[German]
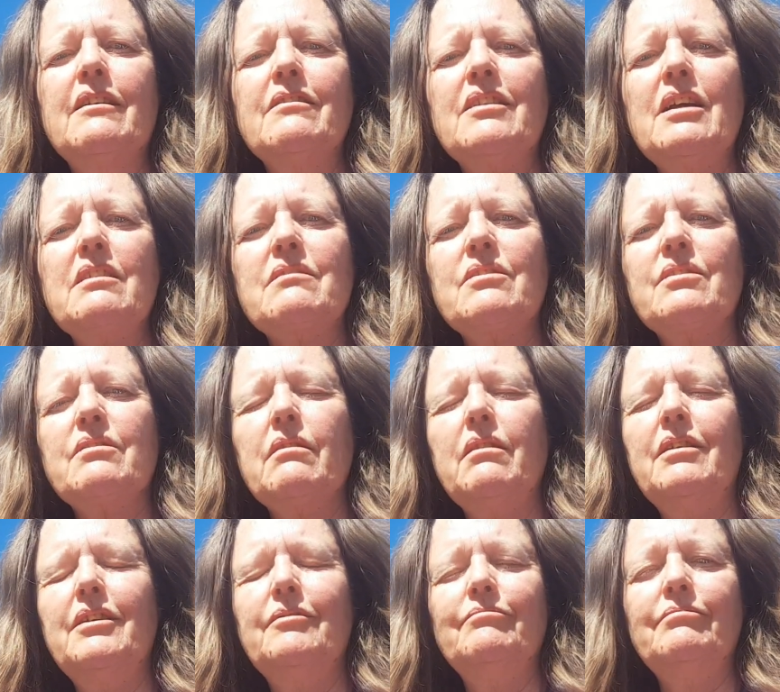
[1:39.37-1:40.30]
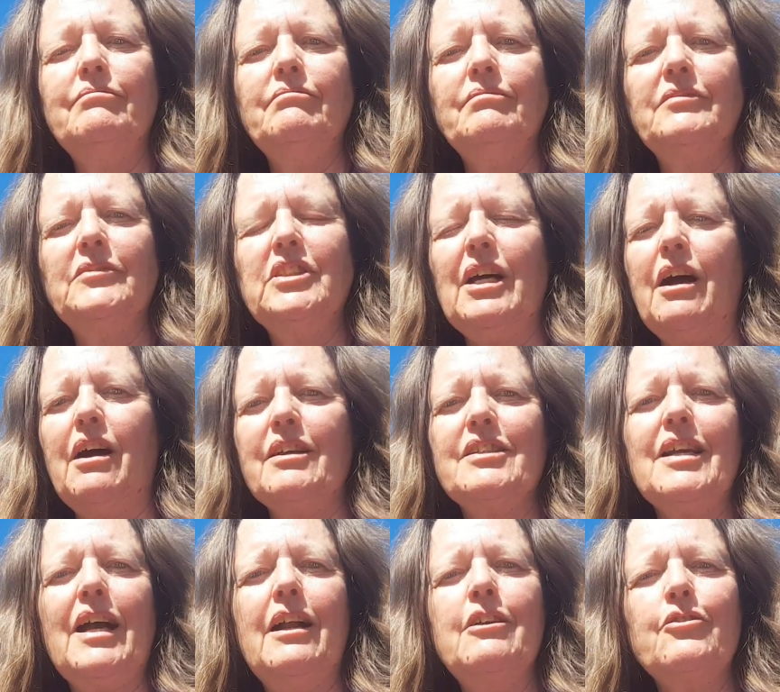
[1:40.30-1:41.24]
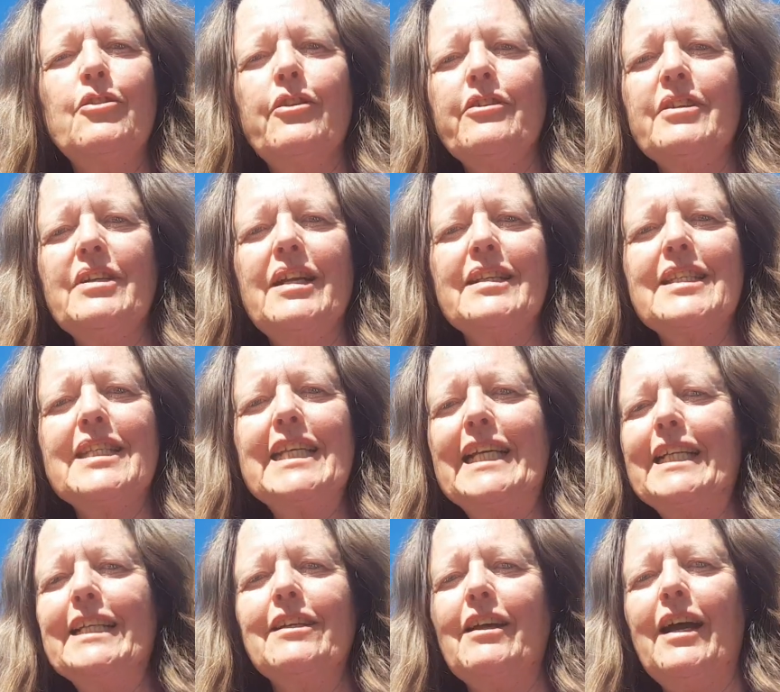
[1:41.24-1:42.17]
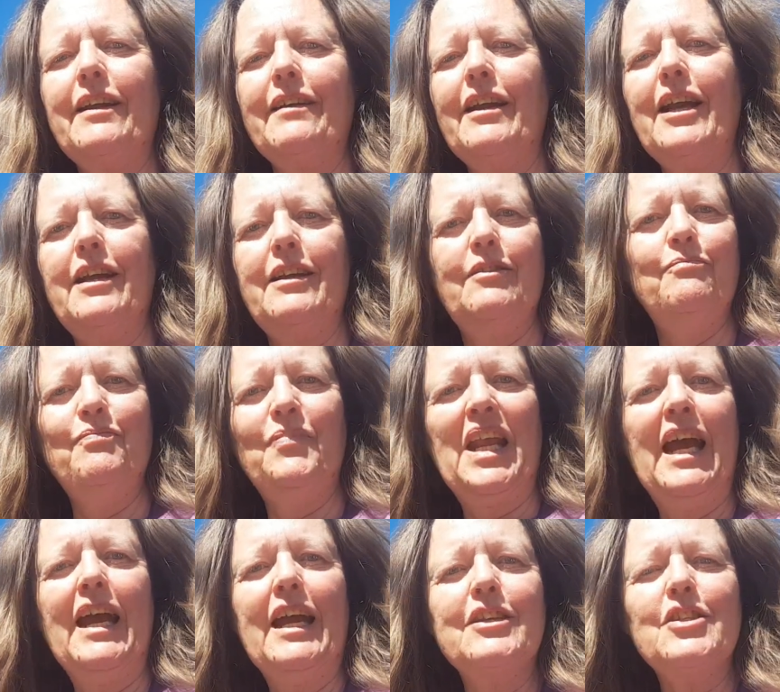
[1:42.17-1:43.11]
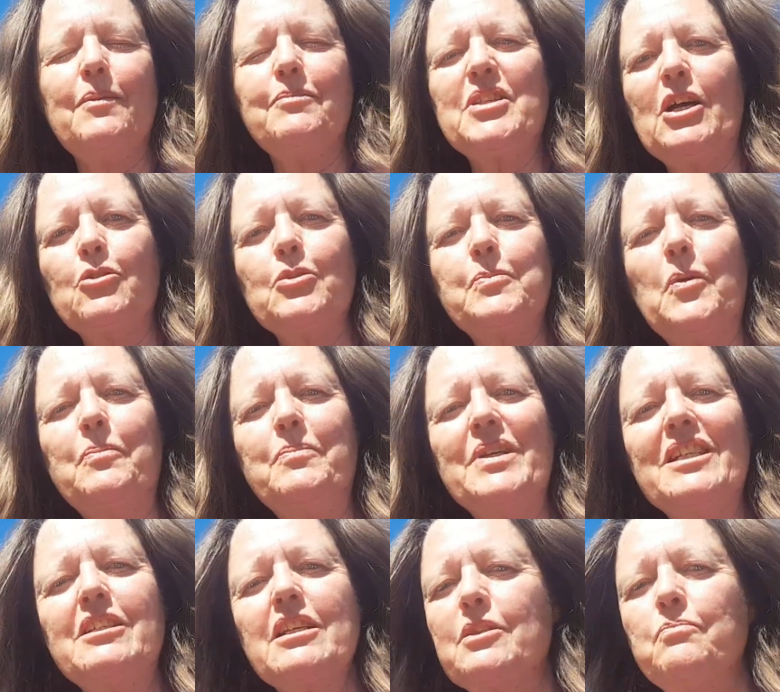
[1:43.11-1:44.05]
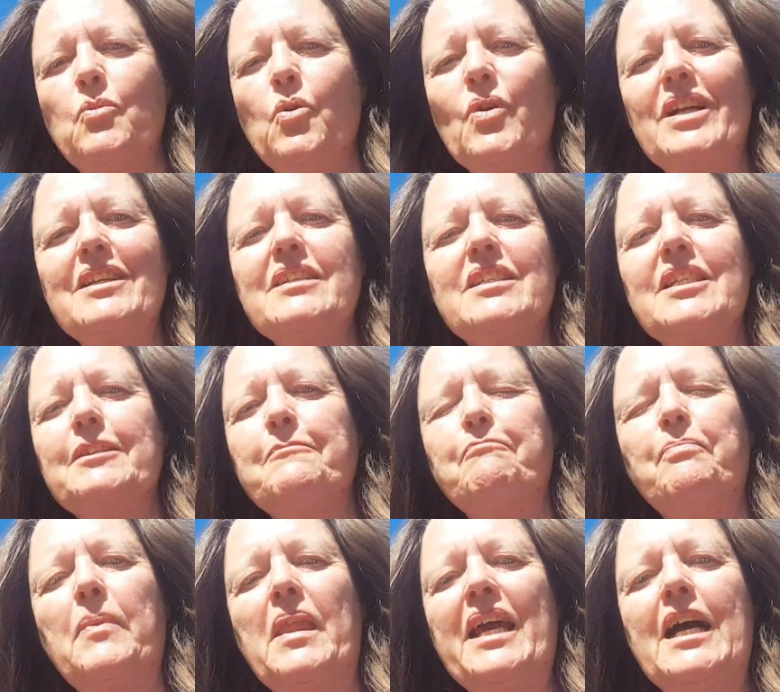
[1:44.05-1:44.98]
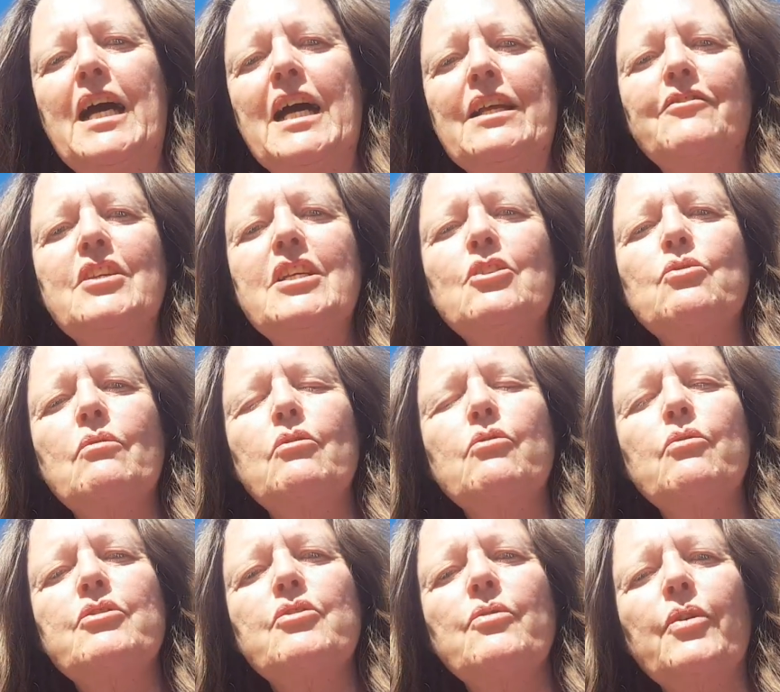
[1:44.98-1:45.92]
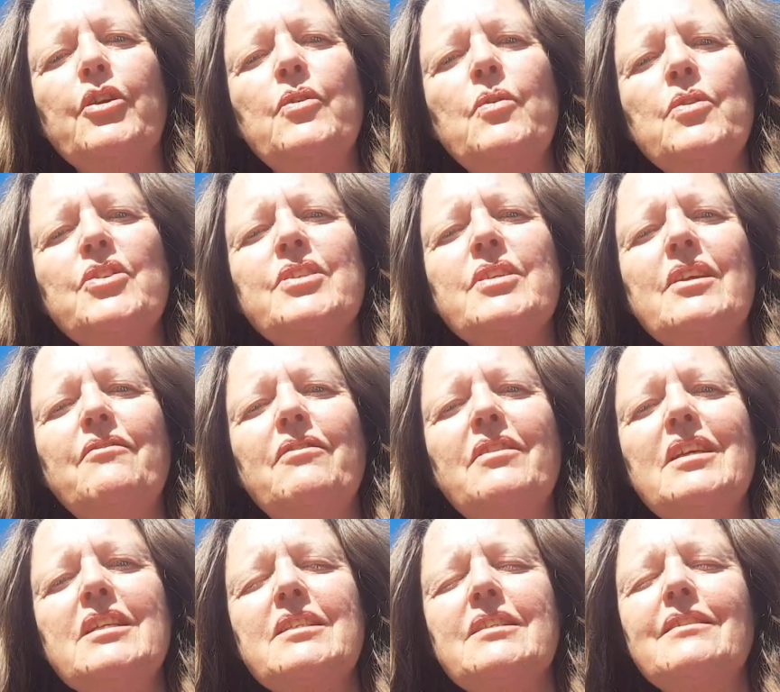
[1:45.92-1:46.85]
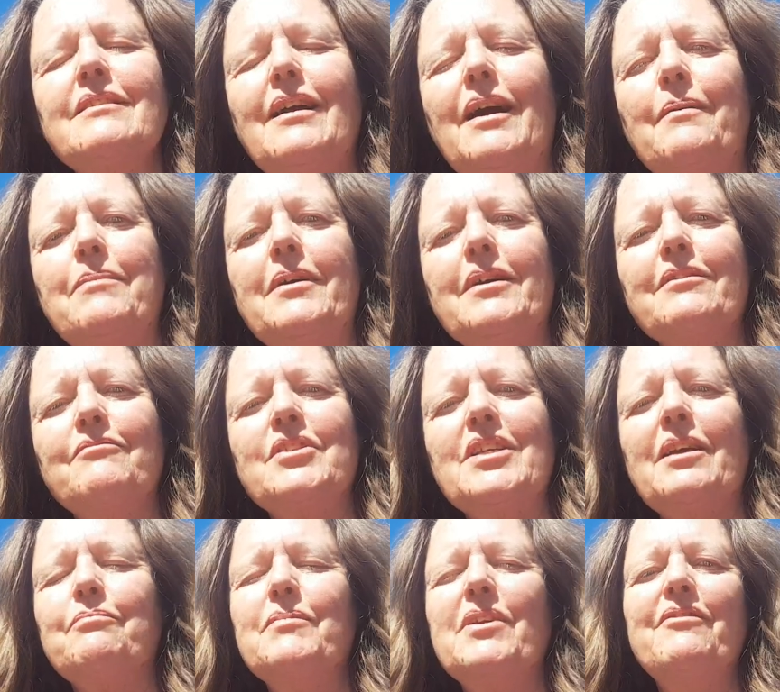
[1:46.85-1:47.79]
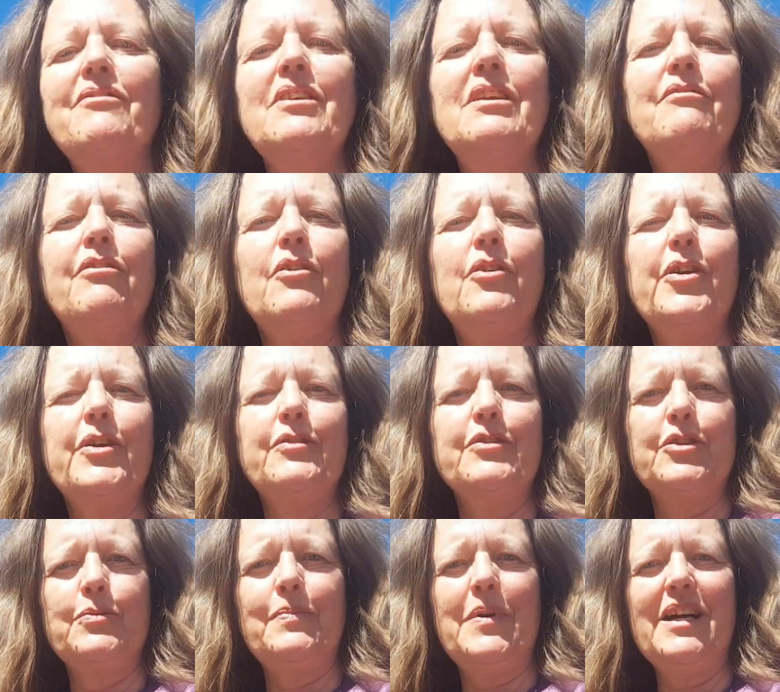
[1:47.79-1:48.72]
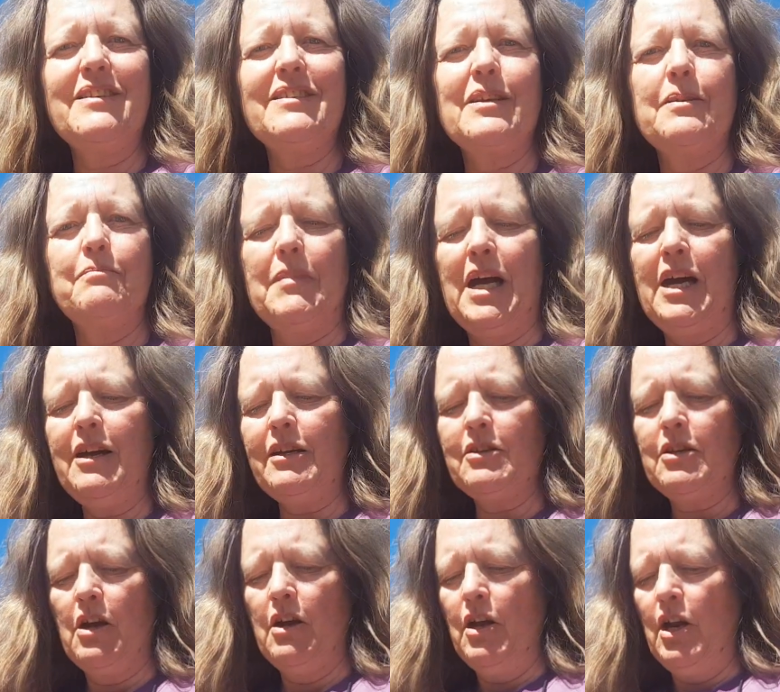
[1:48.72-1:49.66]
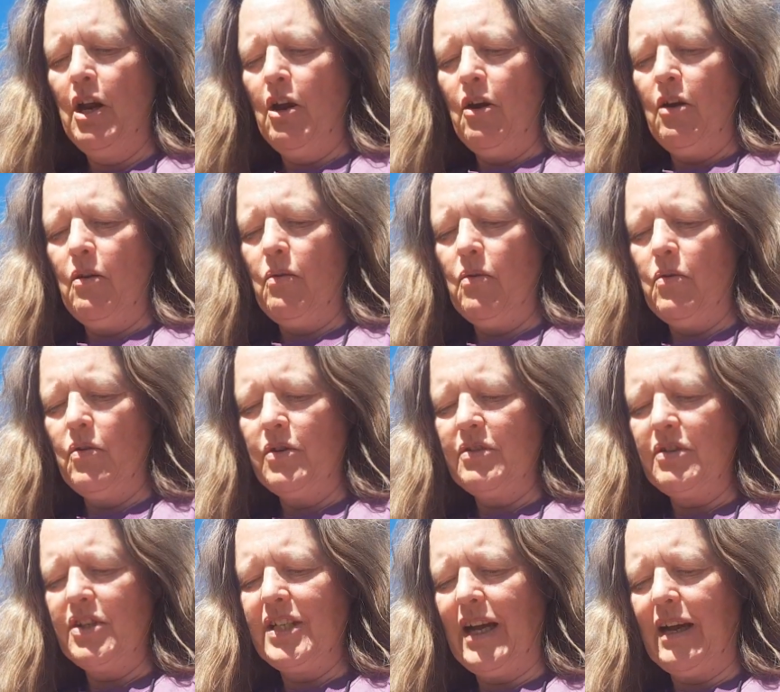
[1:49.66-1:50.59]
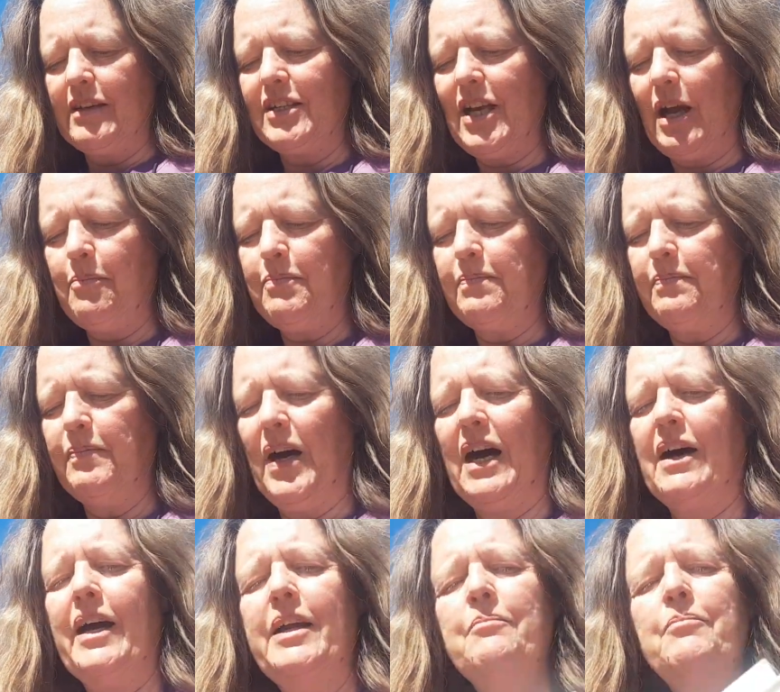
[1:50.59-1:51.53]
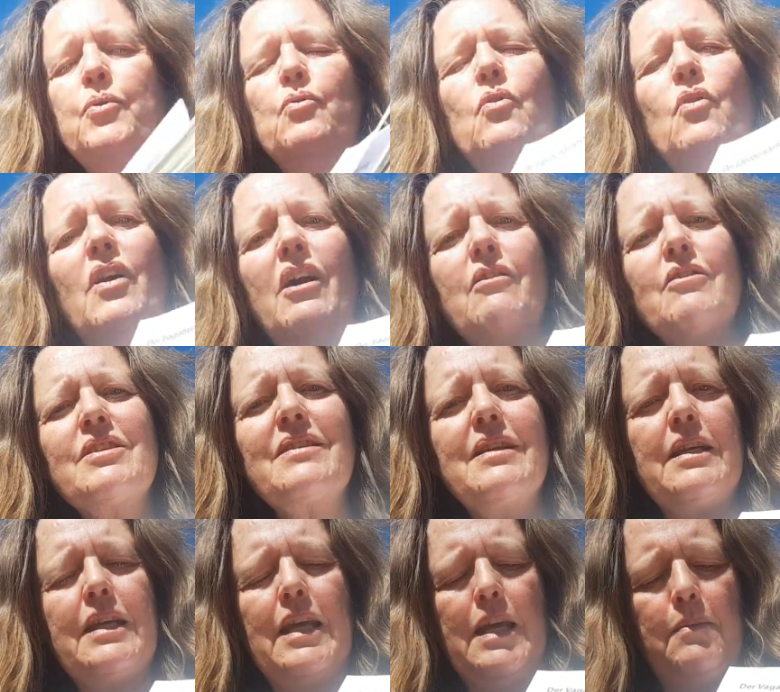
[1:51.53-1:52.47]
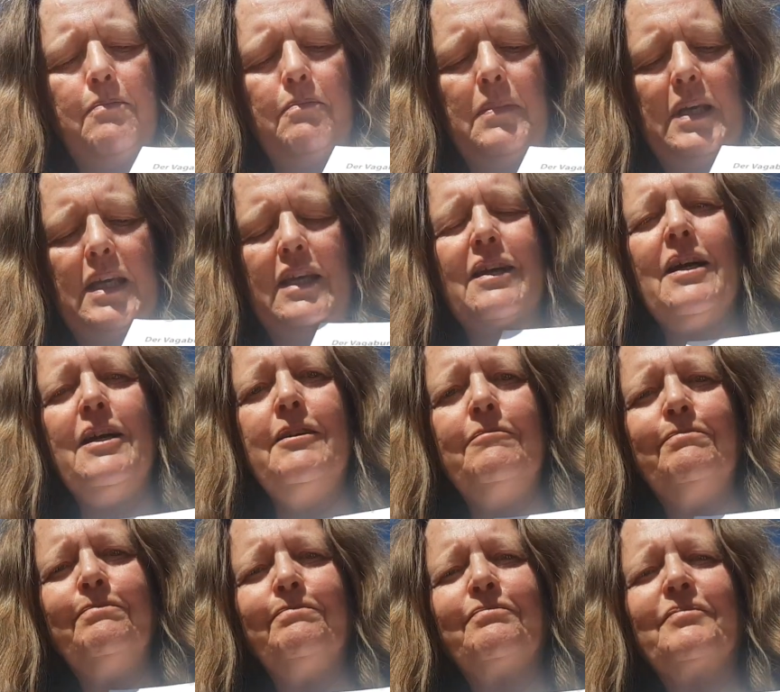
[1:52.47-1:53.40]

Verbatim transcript: dass ähm, ja, ich allen Leuten erzählen kann, hey, ich habe es ausprobiert, ist möglich. Nicht so luxuriös gewesen, aber es hat mir viel Freude und Spaß gemacht. Und ja, ich habe ein Buch rausgegeben hier.